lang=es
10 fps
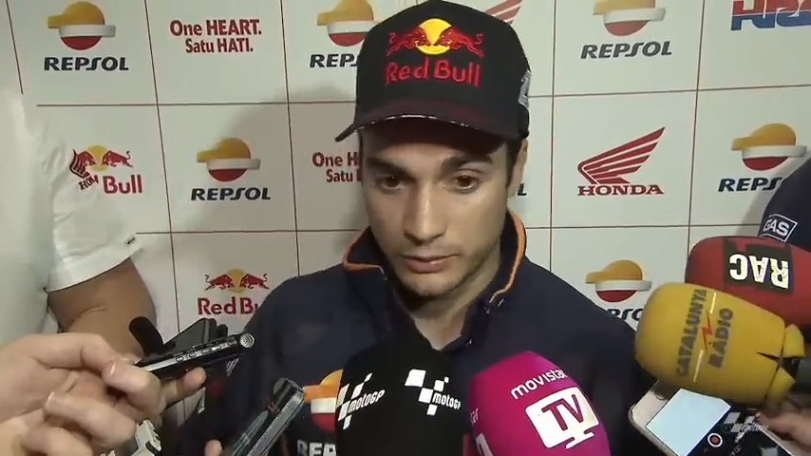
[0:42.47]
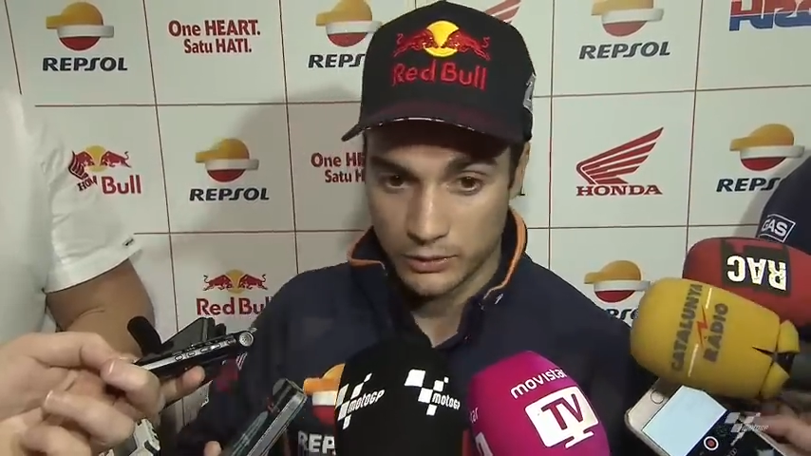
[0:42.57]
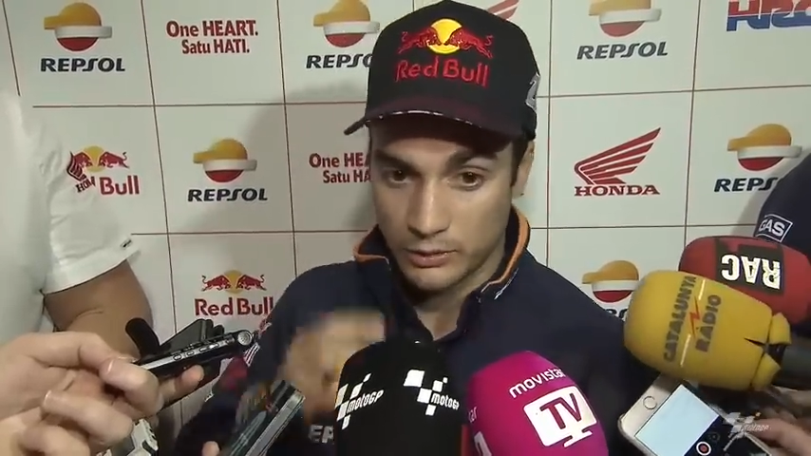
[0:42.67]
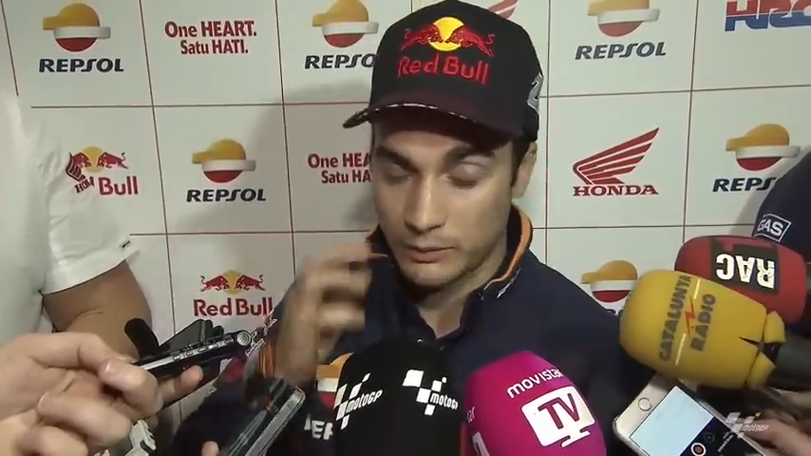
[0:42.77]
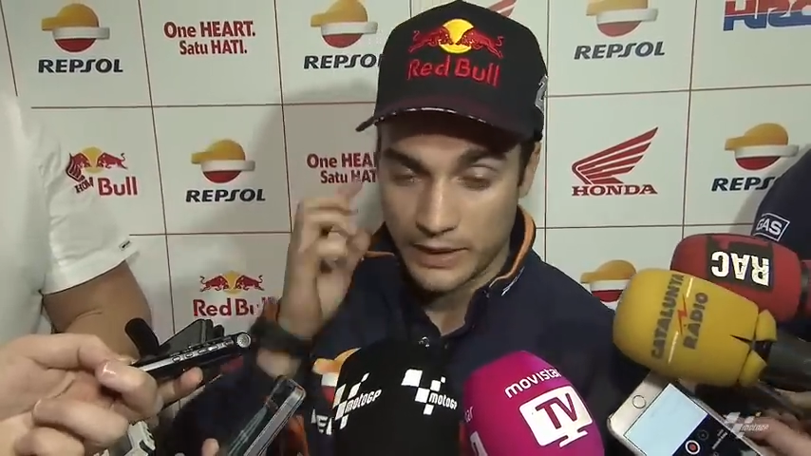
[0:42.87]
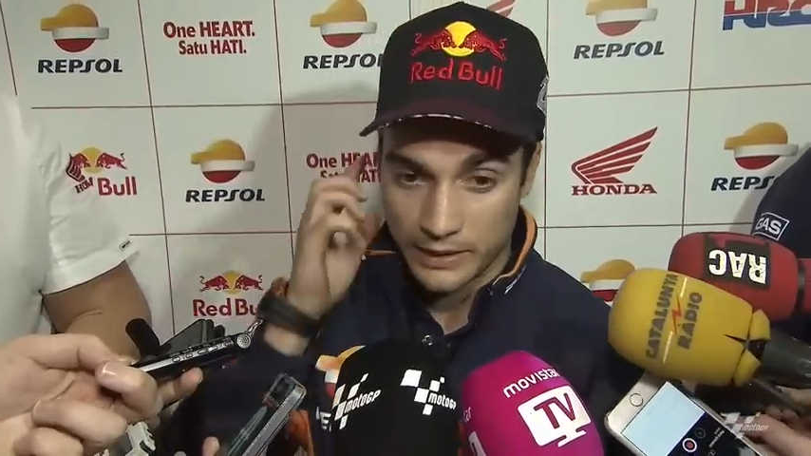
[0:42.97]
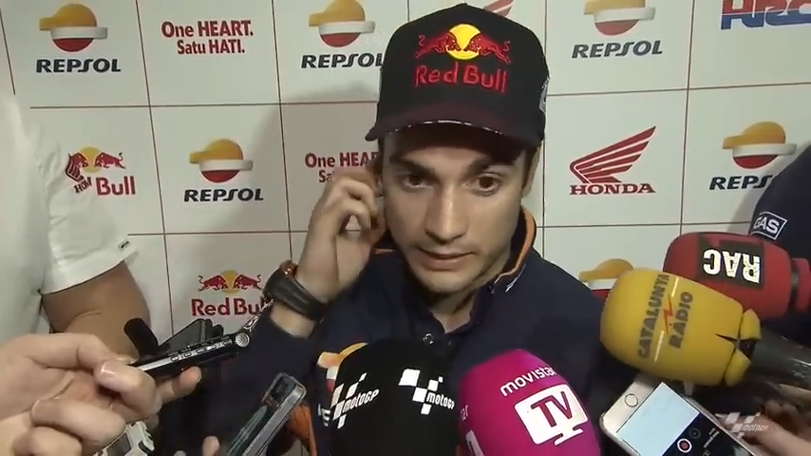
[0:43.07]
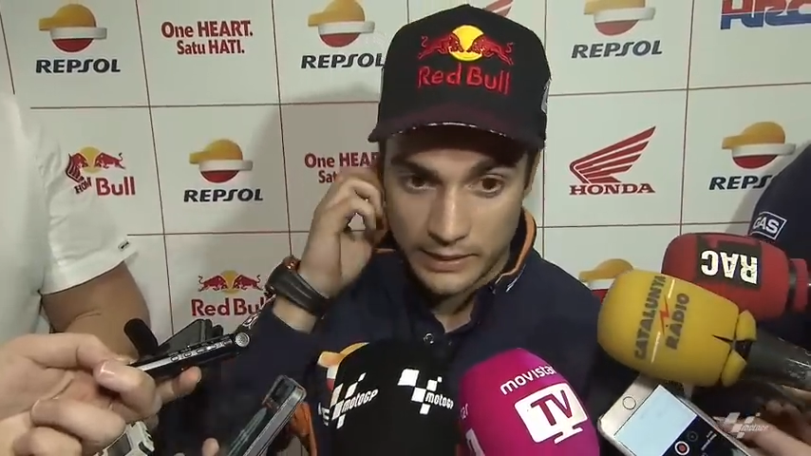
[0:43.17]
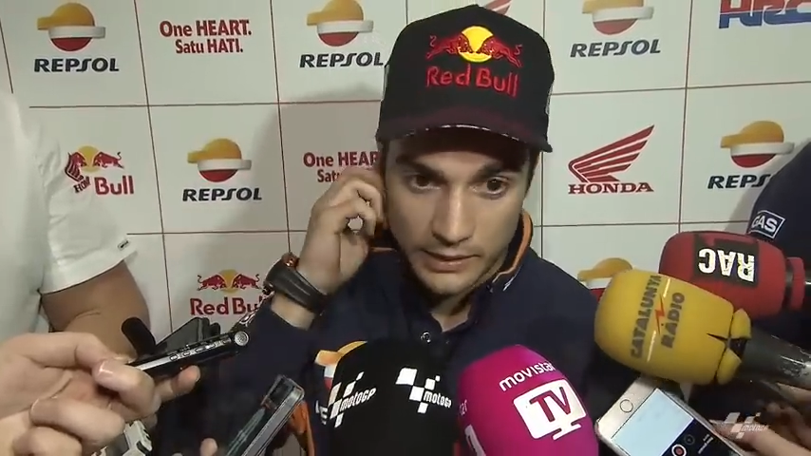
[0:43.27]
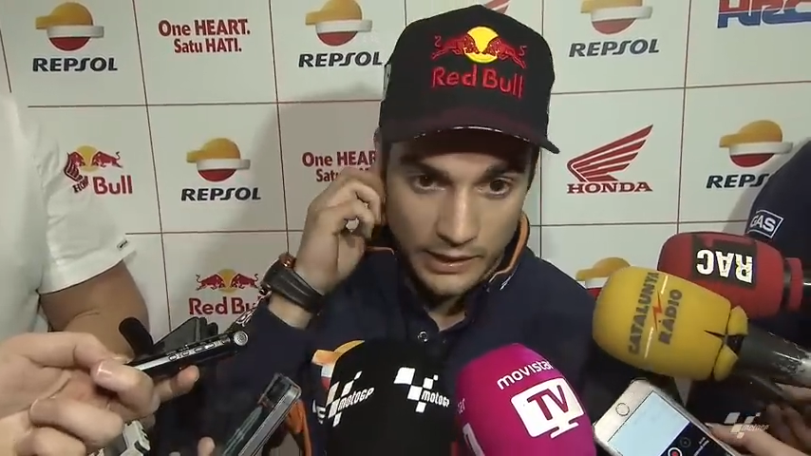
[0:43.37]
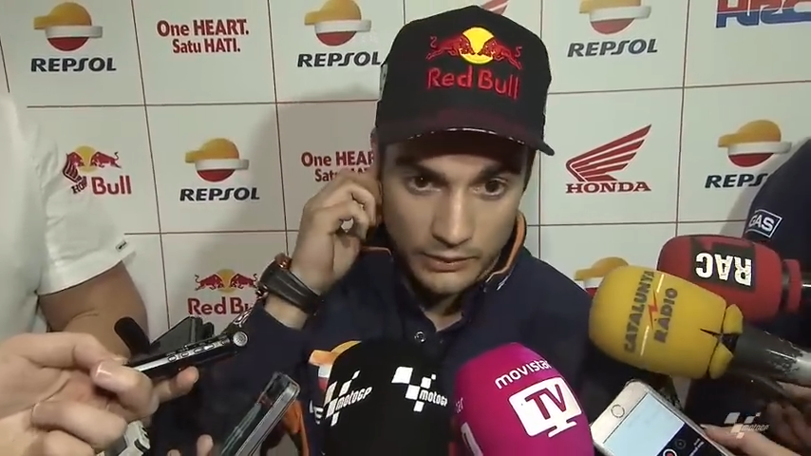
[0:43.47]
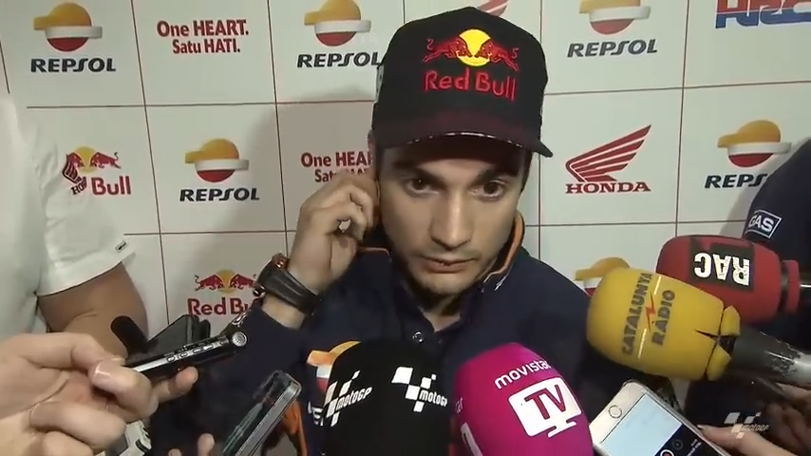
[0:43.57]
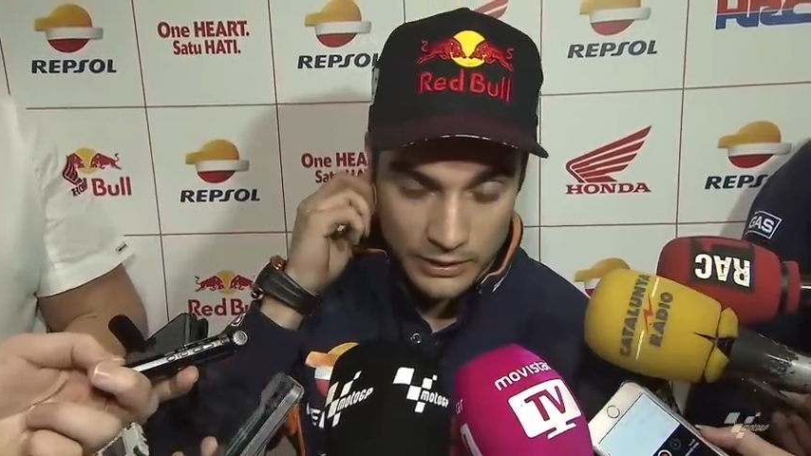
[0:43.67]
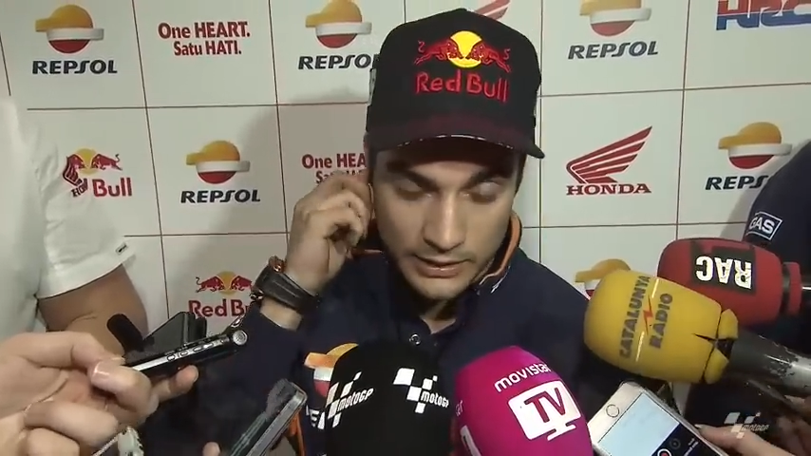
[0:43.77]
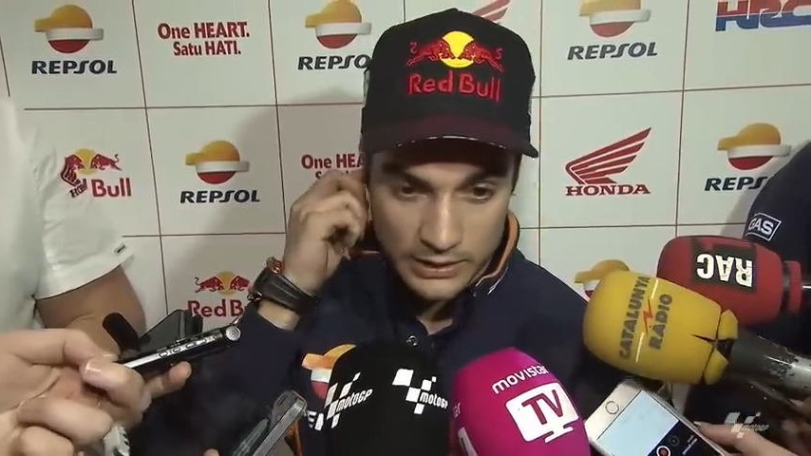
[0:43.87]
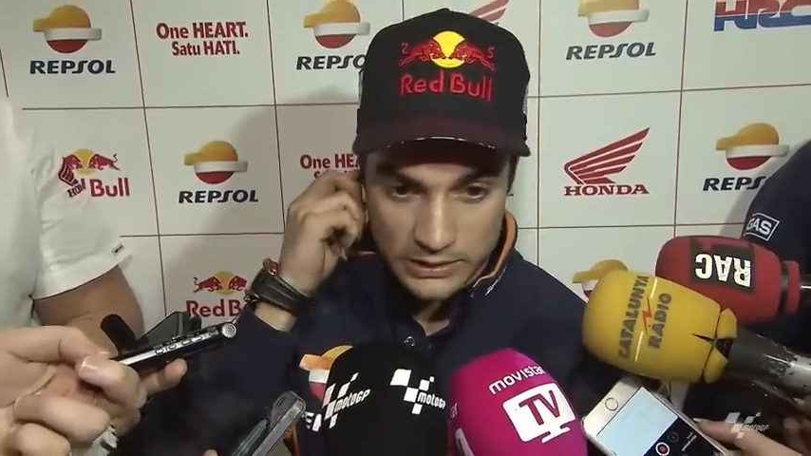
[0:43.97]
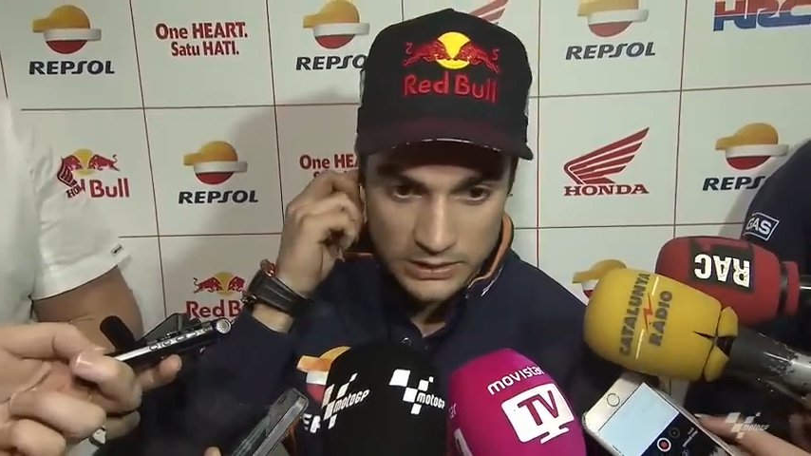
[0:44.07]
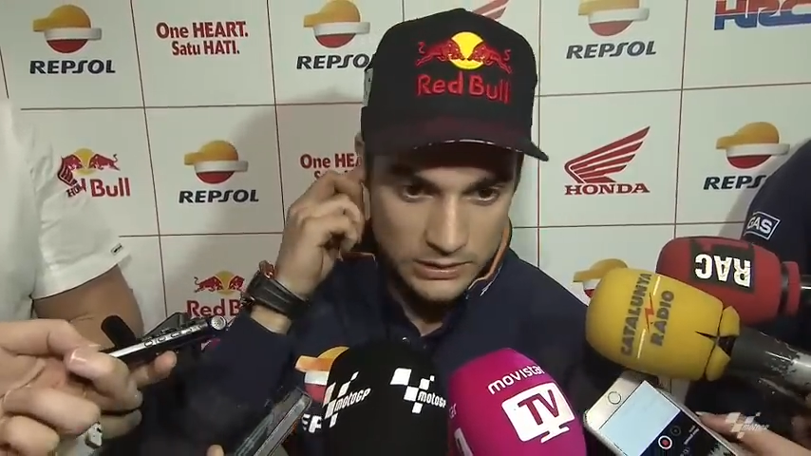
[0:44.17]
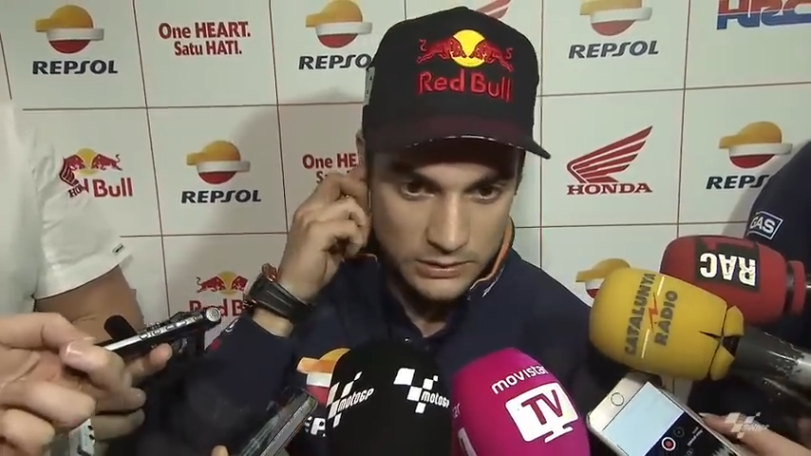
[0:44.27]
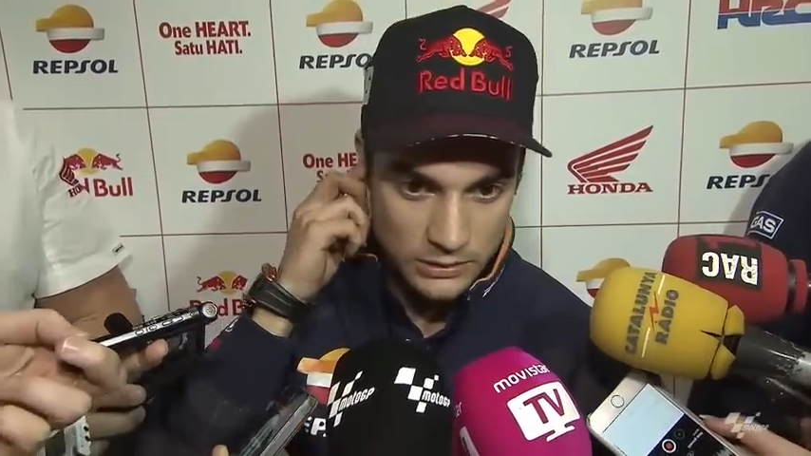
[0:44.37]
por todo el planeta, dando
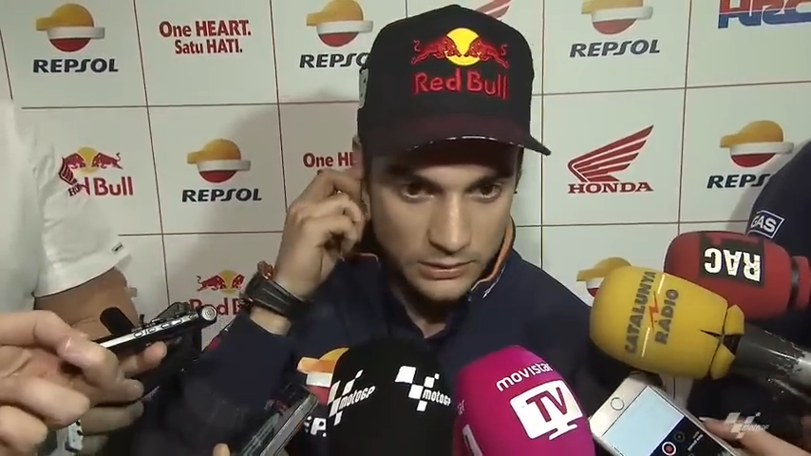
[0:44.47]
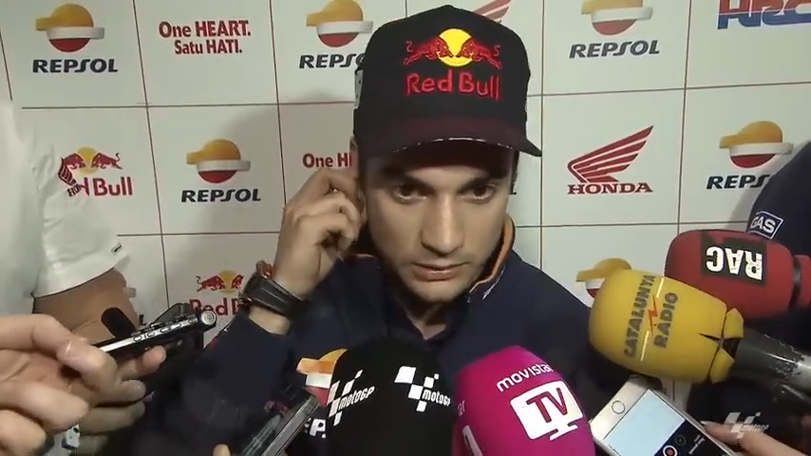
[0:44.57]
vueltas,